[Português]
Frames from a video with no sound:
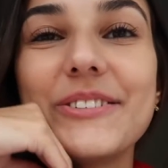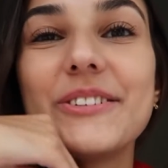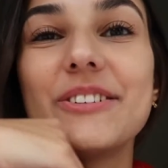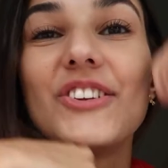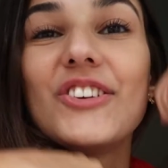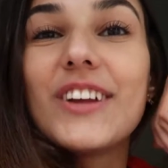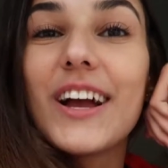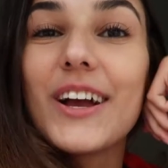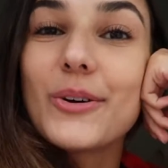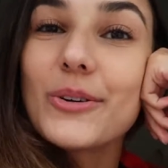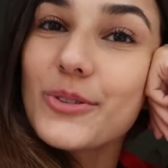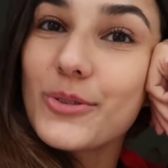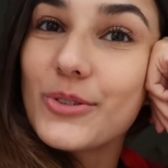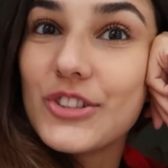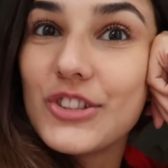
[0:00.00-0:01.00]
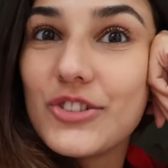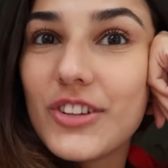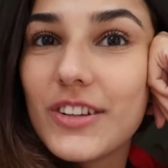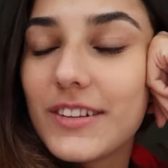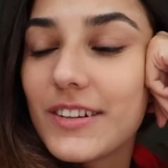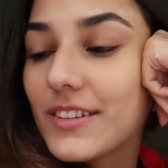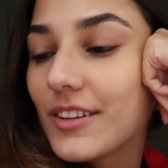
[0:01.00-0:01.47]
hoje já é outro dia,
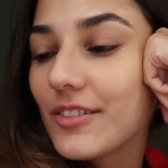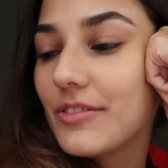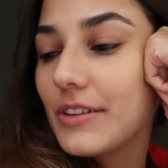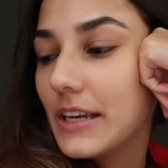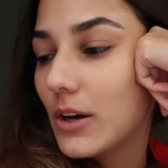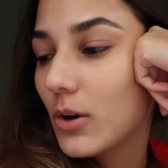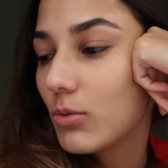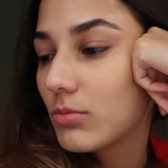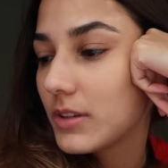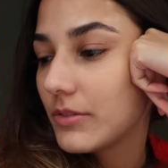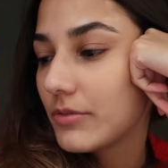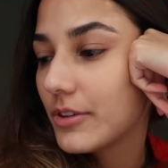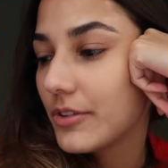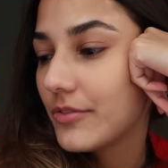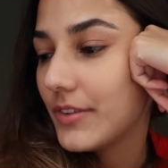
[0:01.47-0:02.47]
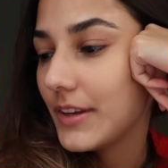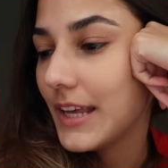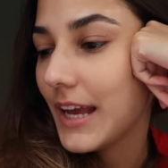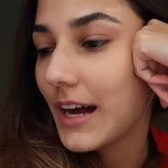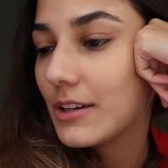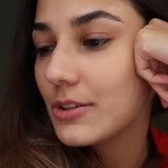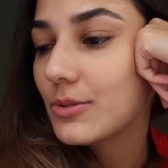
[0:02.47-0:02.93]
hoje é terça-feira, ontem foi
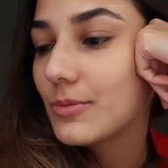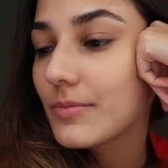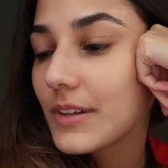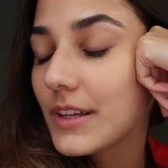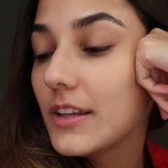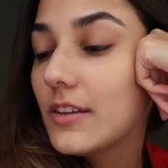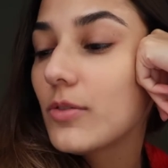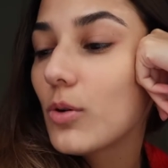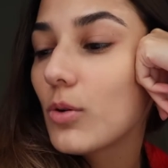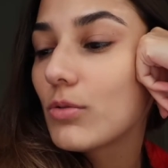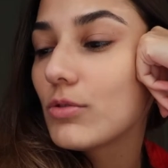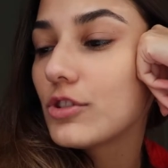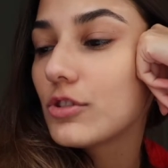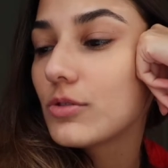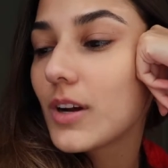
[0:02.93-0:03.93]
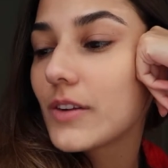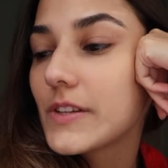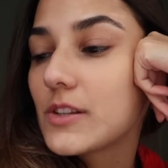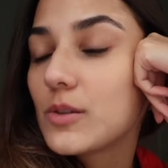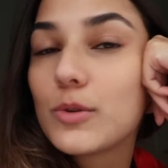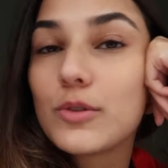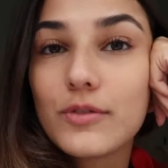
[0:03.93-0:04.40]
feriado e vou continuar
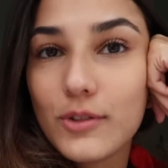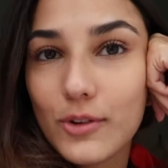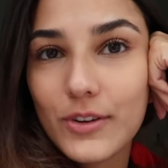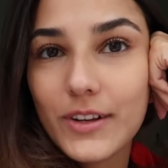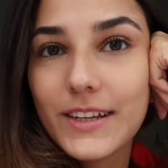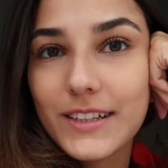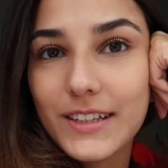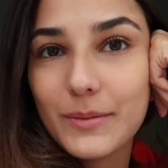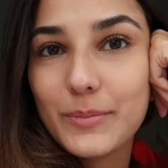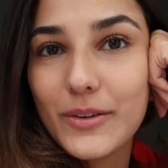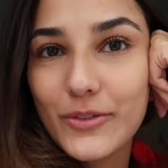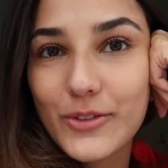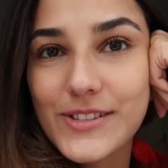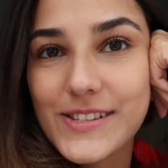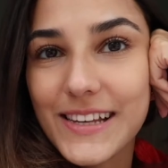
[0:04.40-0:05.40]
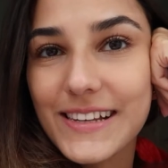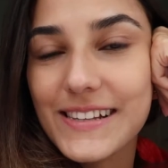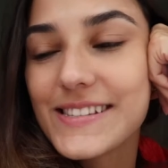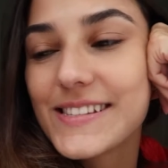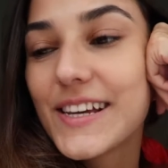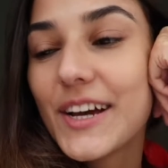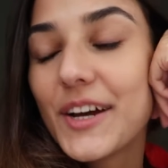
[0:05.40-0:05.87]
fazendo meu vlog aqui pra
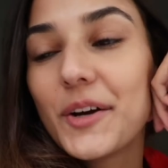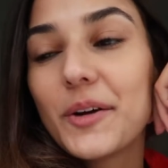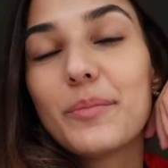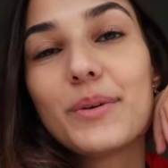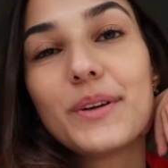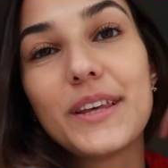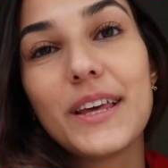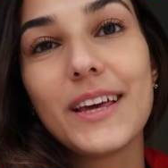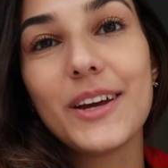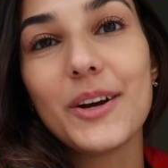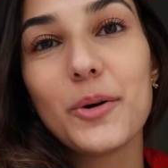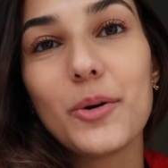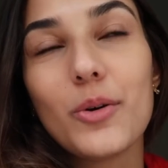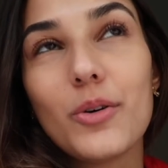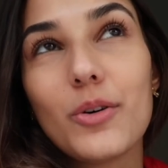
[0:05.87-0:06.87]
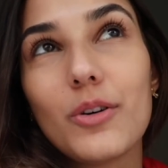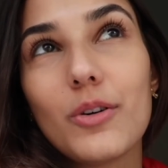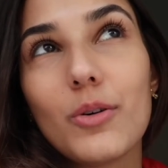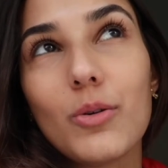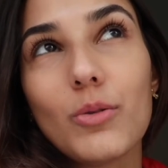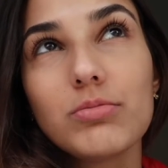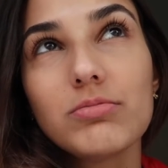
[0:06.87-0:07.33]
vocês, porque
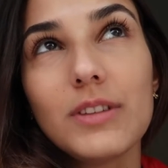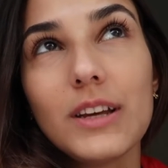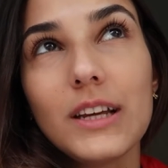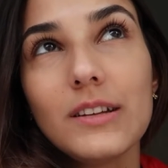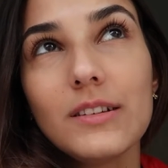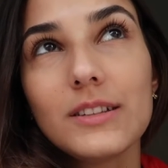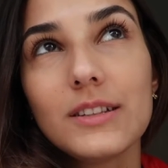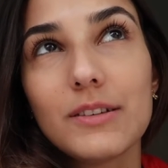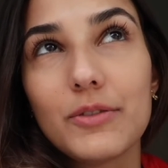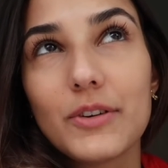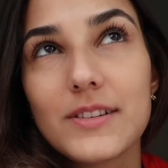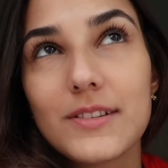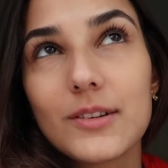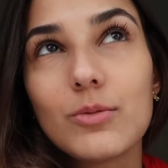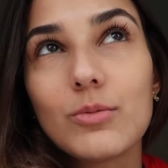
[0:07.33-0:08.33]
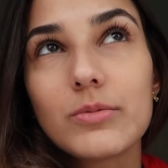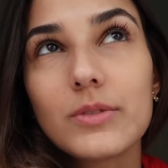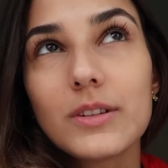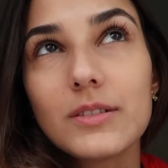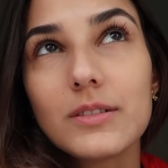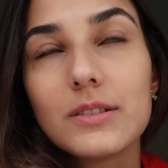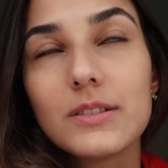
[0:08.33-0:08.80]
ontem, que foi
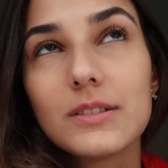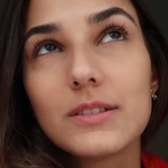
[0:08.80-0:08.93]
segunda